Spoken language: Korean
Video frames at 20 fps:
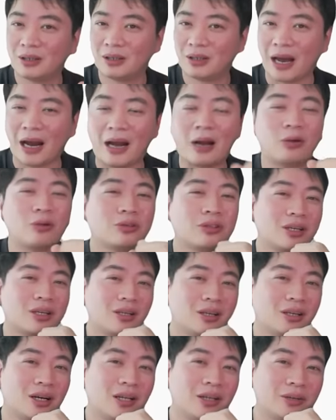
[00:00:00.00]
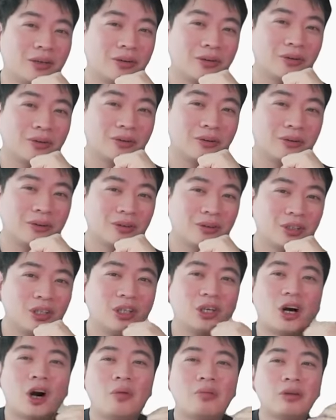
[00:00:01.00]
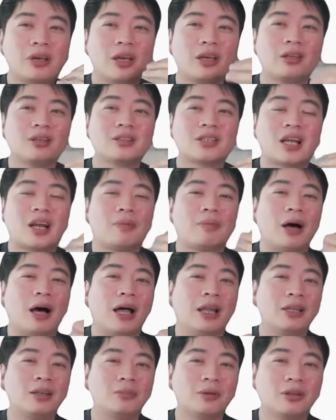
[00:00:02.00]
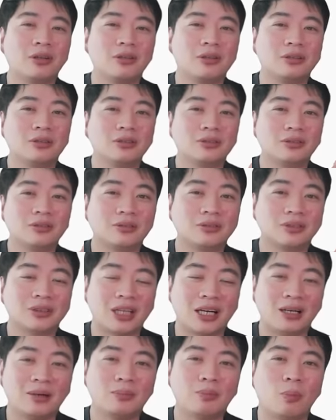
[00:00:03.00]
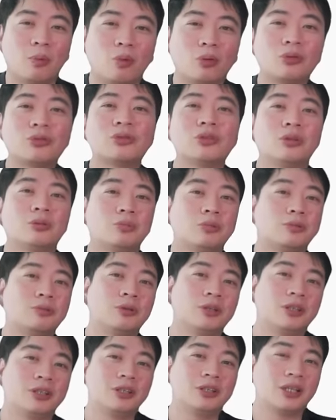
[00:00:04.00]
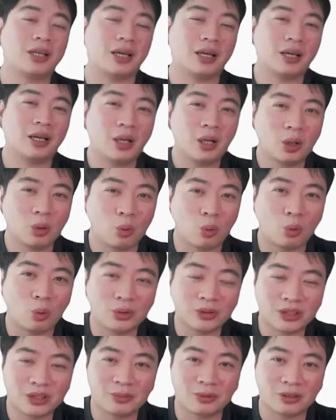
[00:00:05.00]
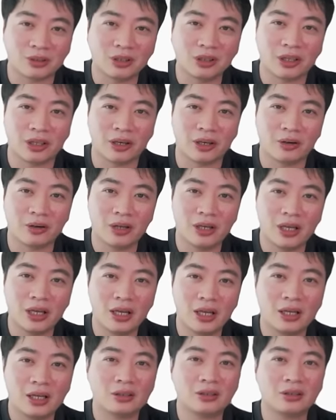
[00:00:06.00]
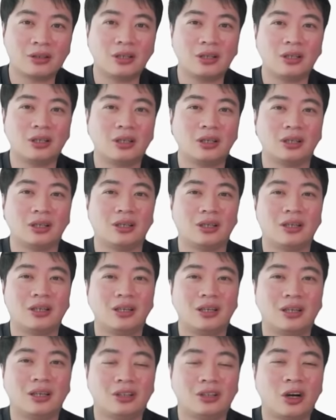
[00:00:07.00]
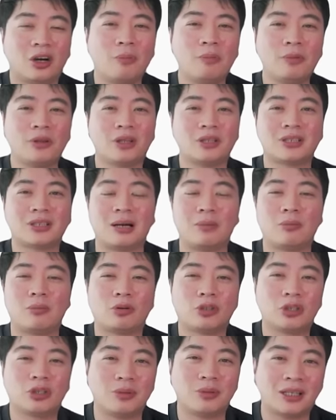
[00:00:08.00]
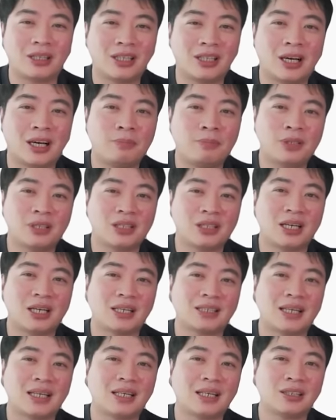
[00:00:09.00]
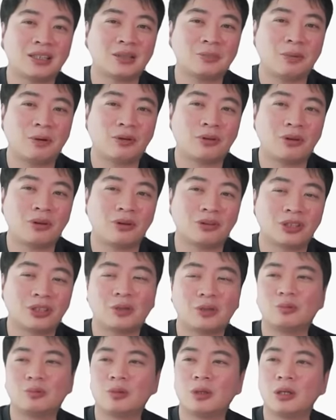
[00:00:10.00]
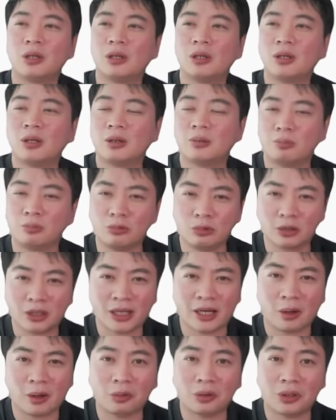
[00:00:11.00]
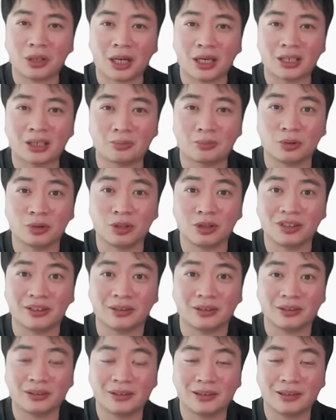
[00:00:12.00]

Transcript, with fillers: 알고 사야 될 거 아니에요? 이 업계에 있는 사람 아니면은 잘 모를 수 있는 부분이 있는데 그걸 찝어 드릴게요. 특히 컴퓨터는 잘 모르지만 특가 PC가 싸다 싶어서 지금 물색하고 있다 하신 분들은